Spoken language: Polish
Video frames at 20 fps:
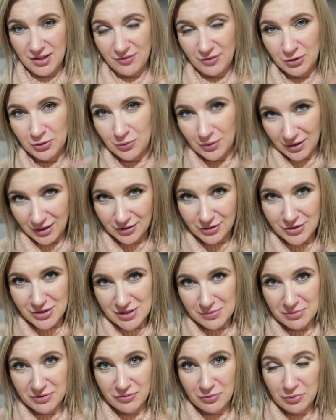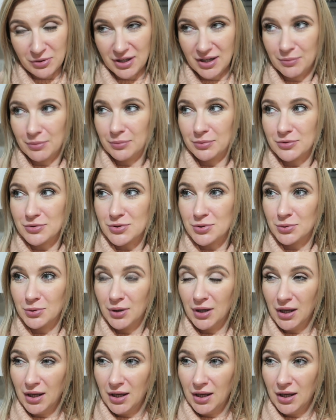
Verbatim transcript: i ewentualnie ktoś sobie wybiera po prostu.